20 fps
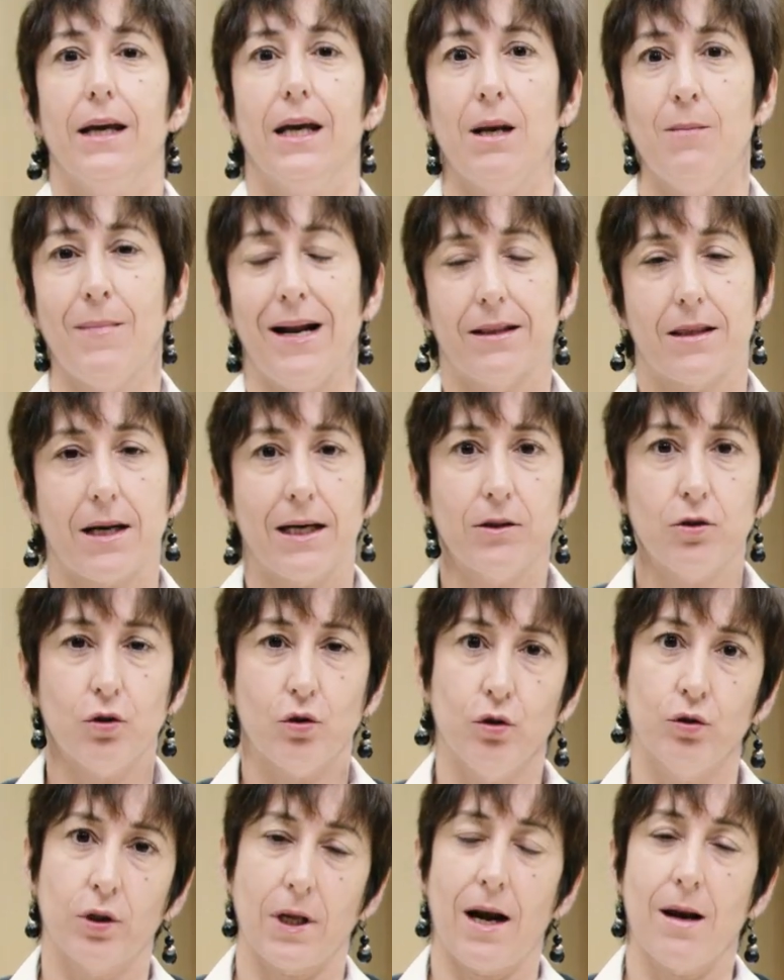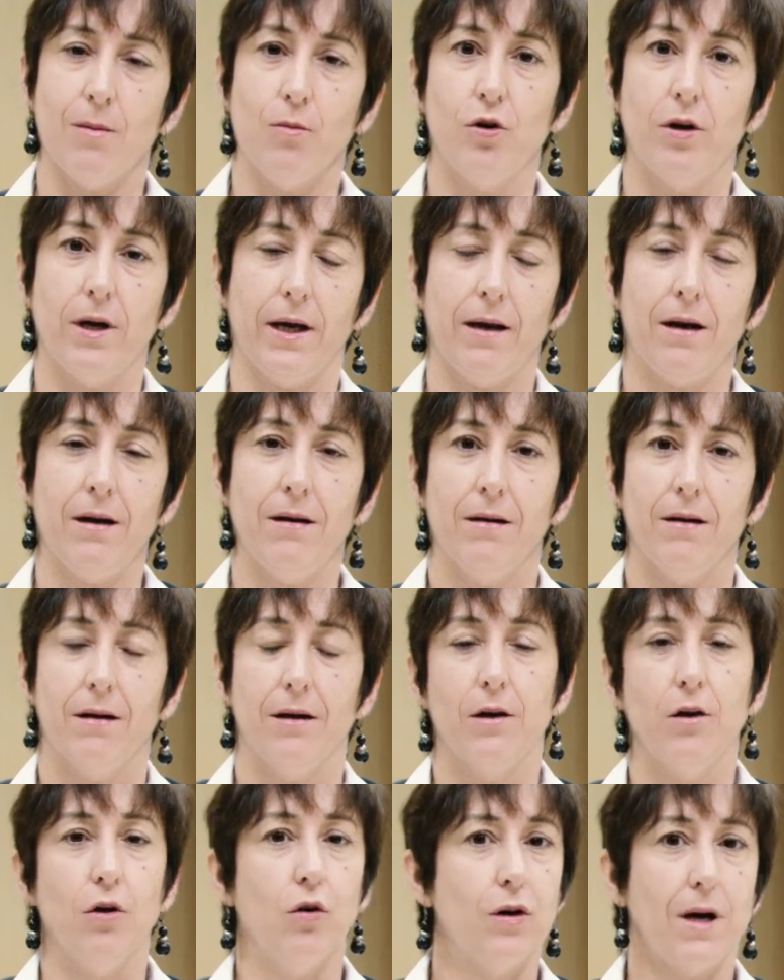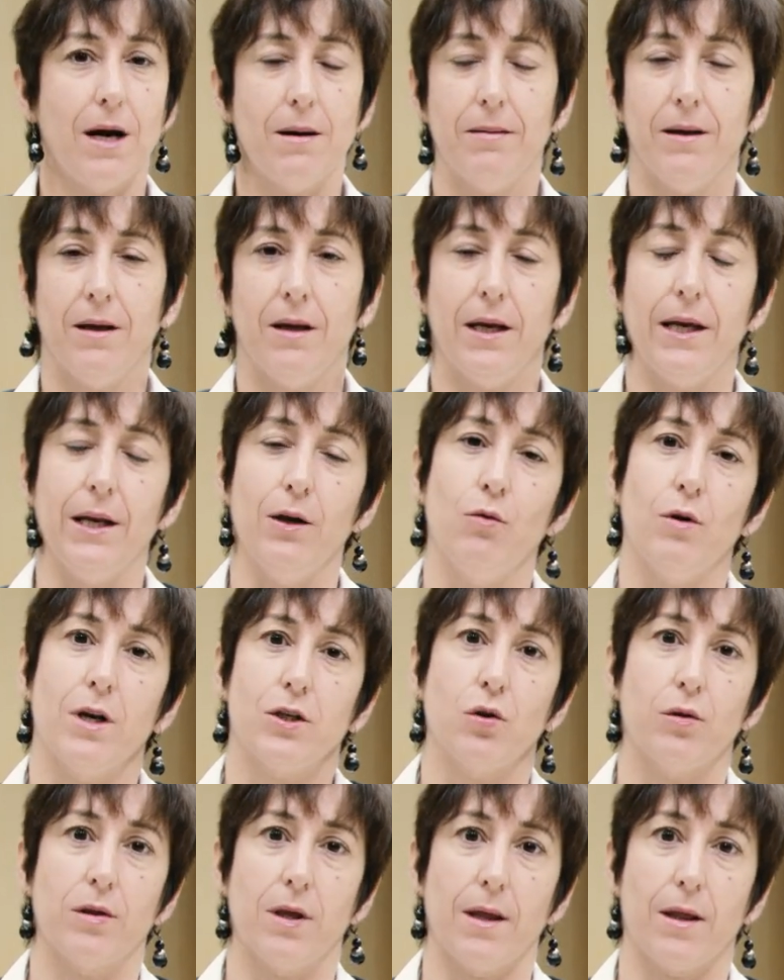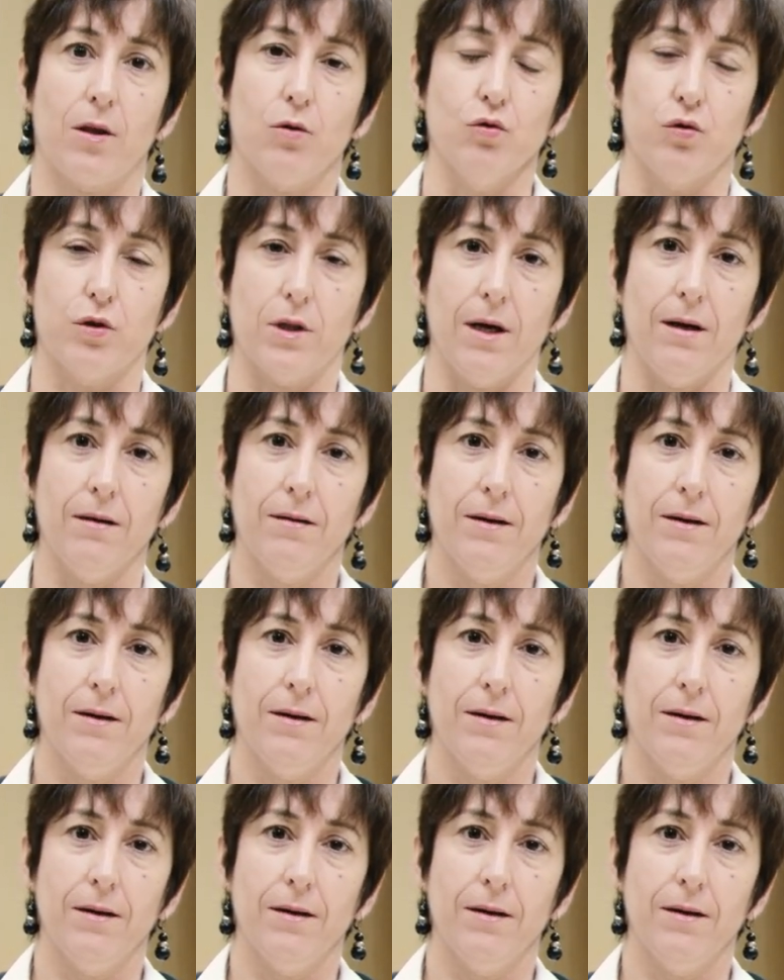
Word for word: El maltrato contra la mujer no cabe en una sociedad justa.